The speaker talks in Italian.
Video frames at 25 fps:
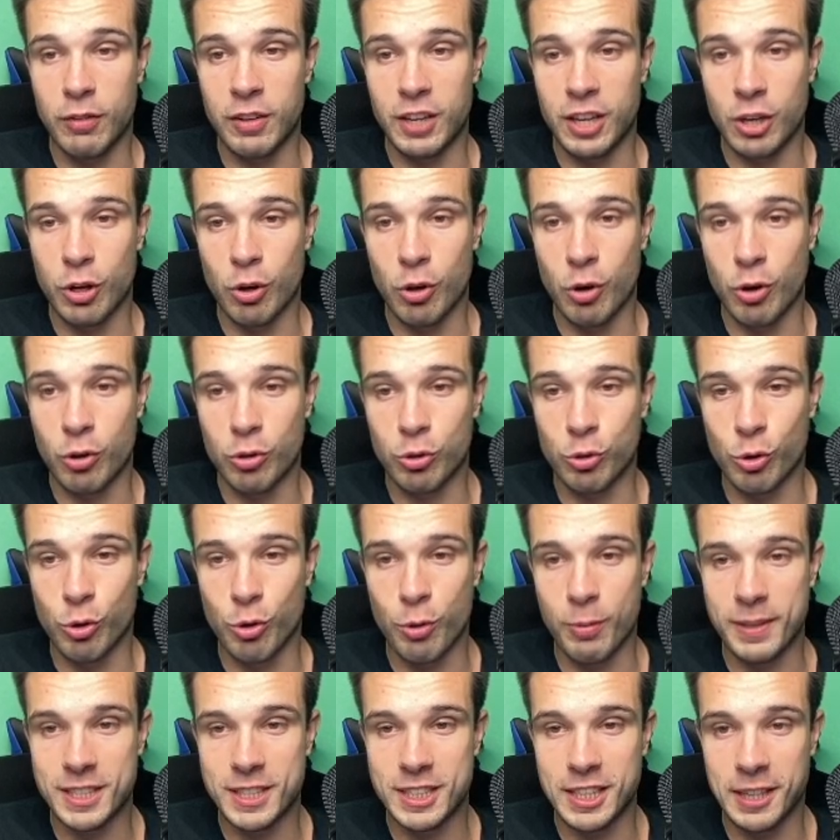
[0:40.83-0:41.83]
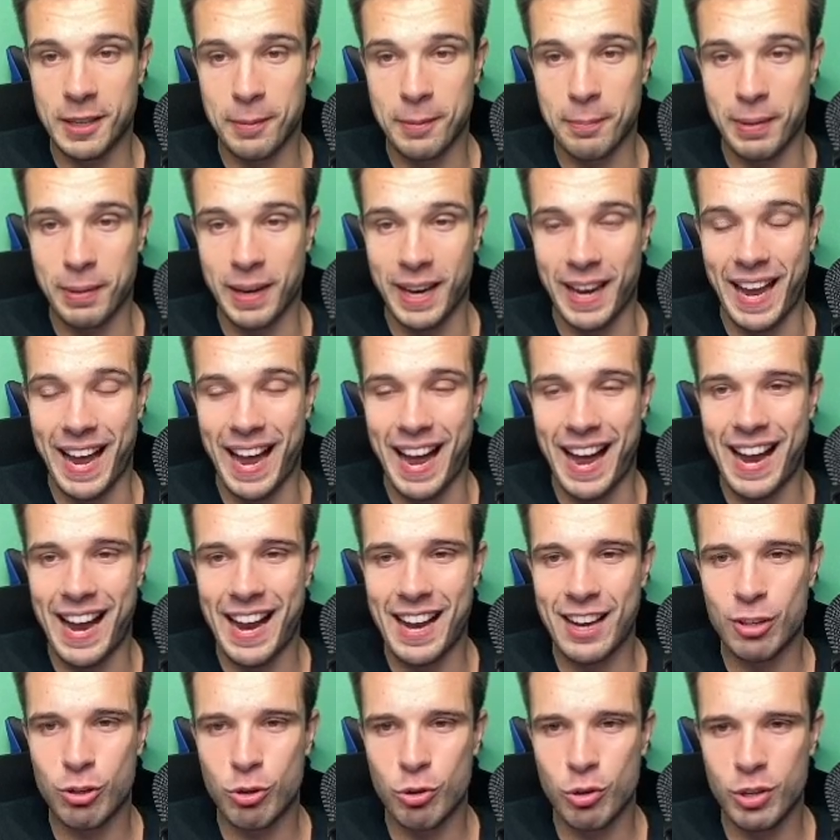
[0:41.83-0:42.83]
vi ricordo come sempre
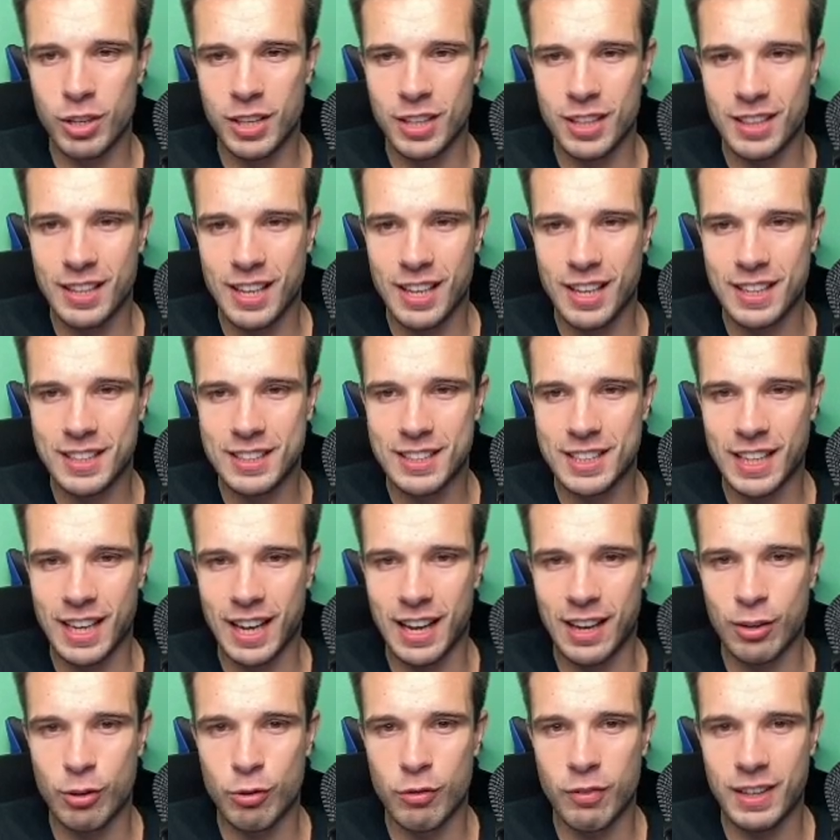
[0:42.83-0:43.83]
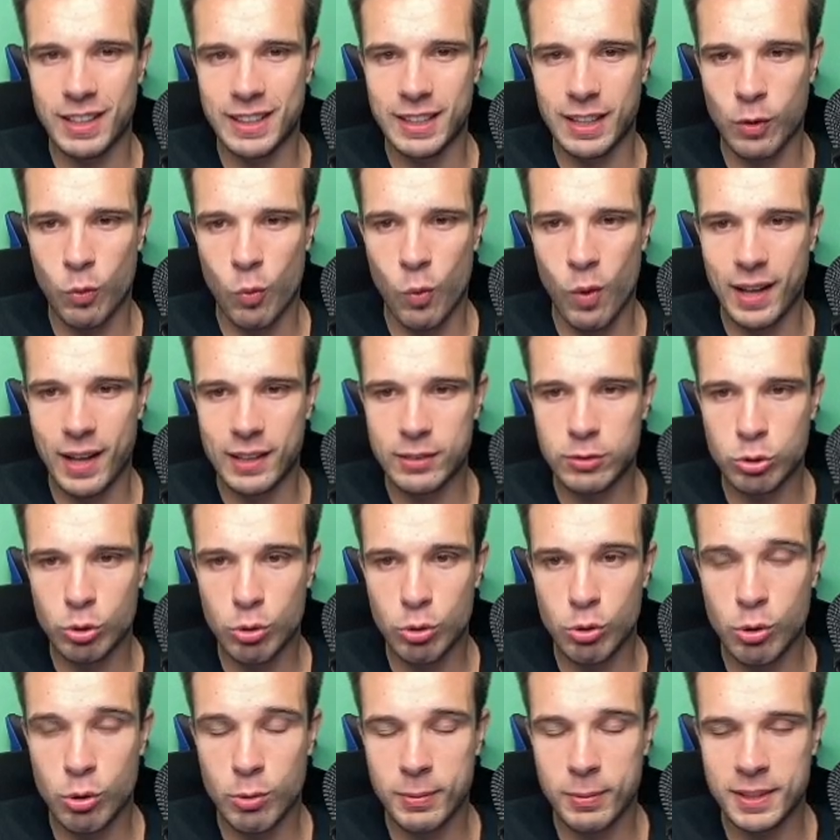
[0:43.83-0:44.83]
Alco Index a
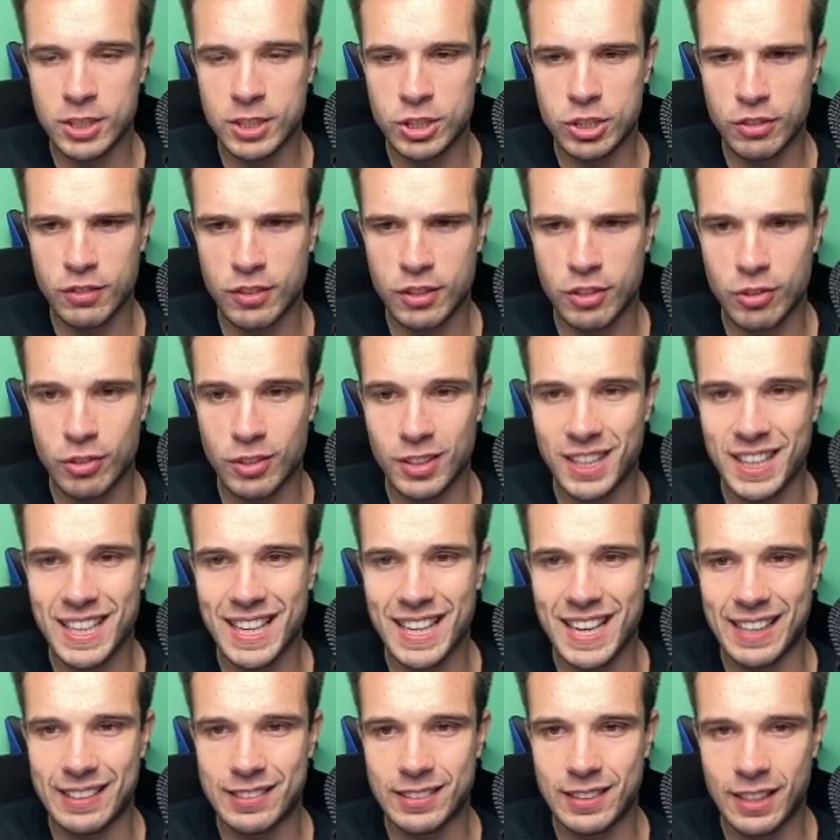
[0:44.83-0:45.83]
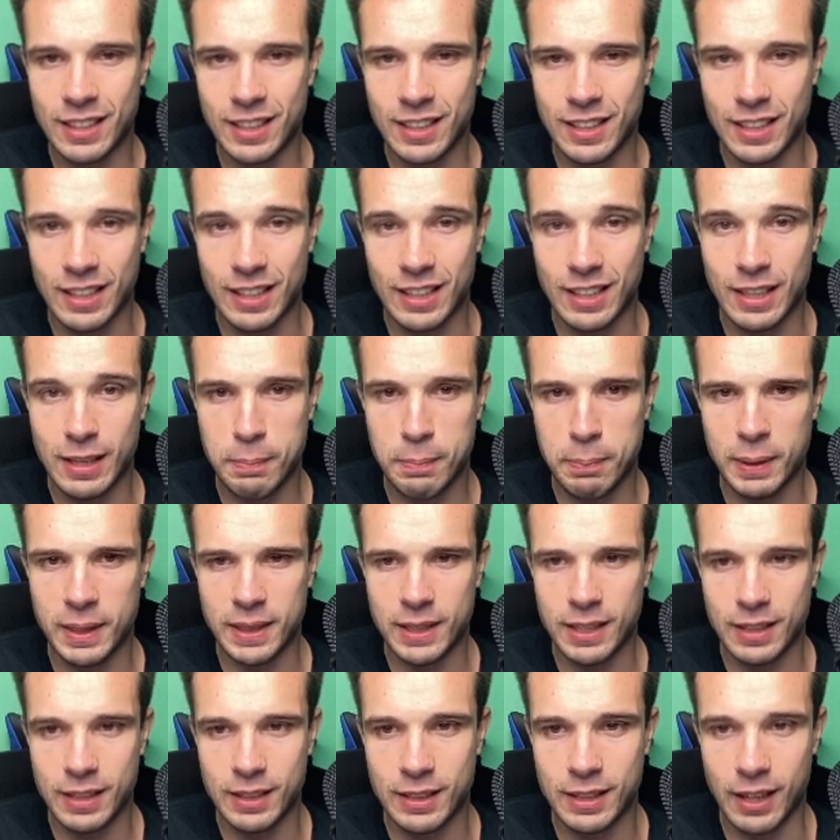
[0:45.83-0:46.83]
94 come dicevano i latini
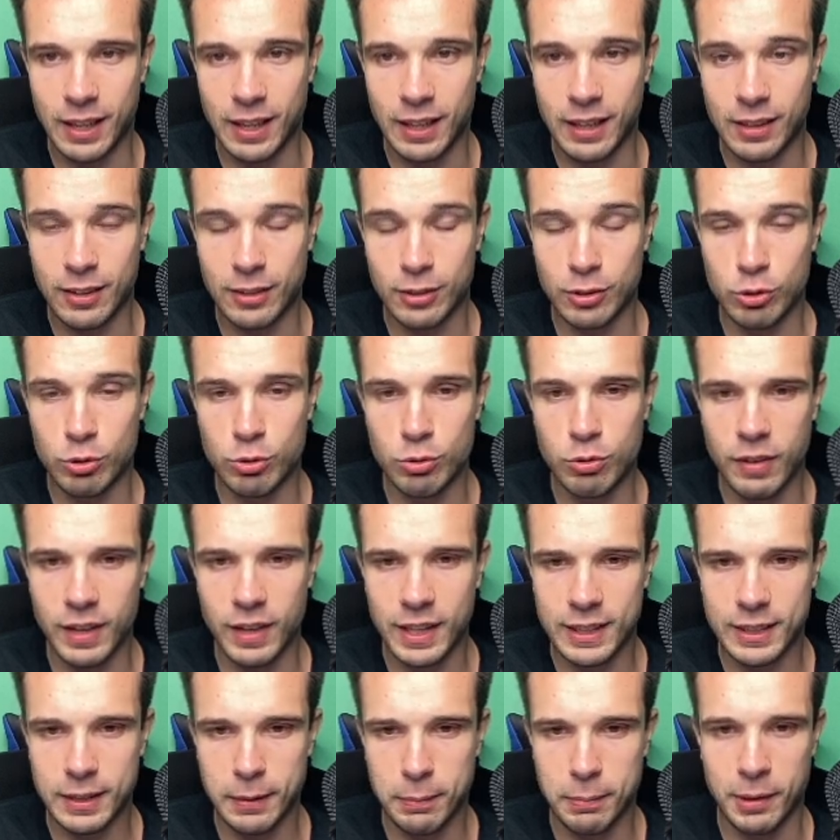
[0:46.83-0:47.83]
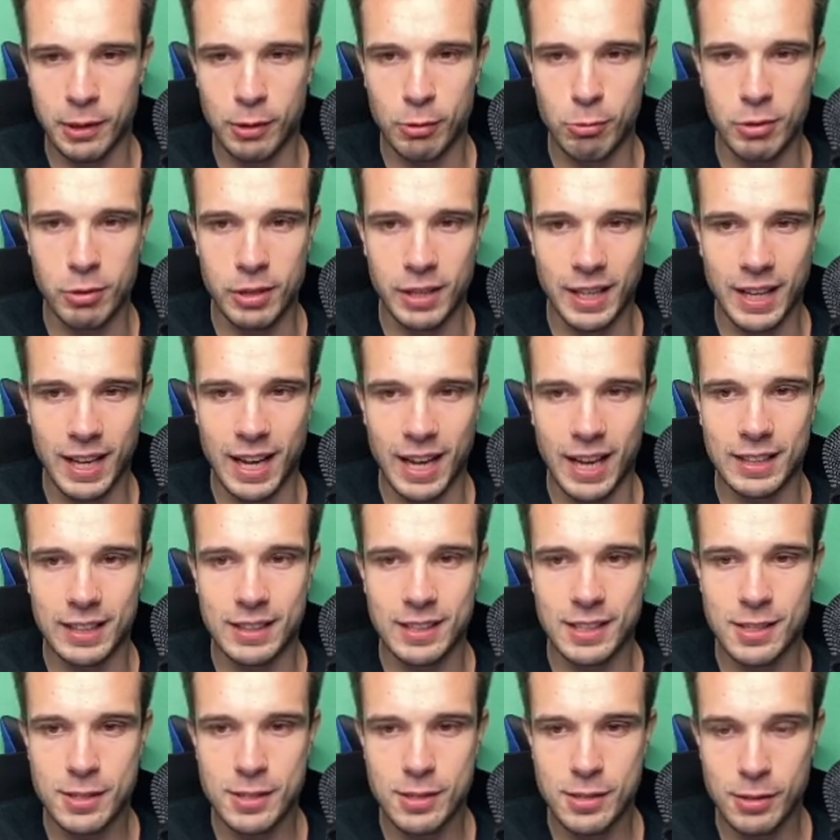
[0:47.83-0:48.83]
ripetita Juvent, per cui
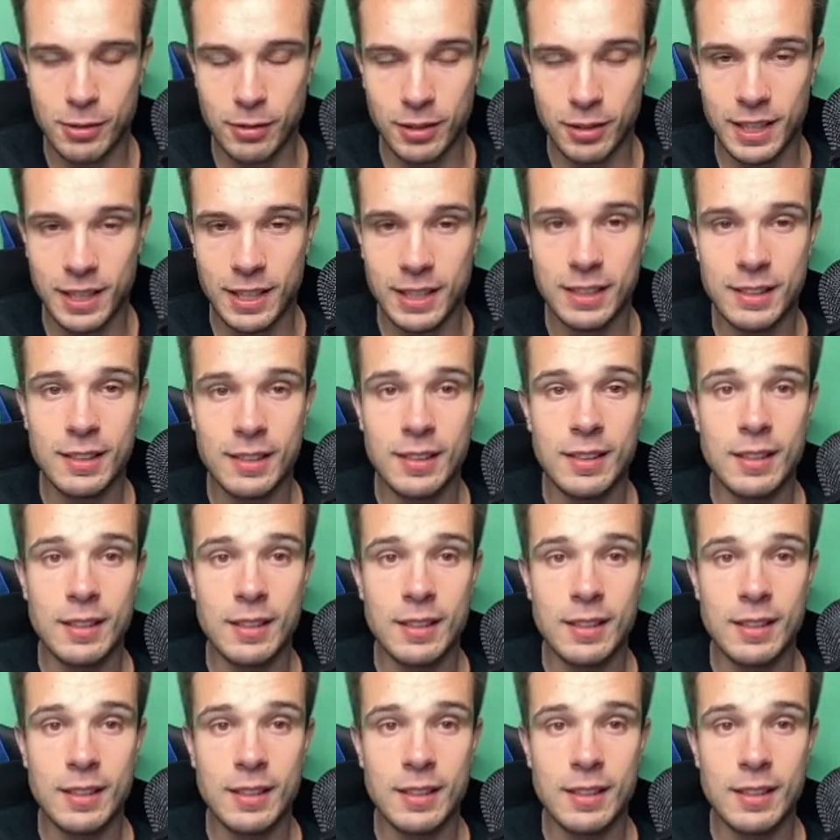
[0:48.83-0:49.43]
attenzione.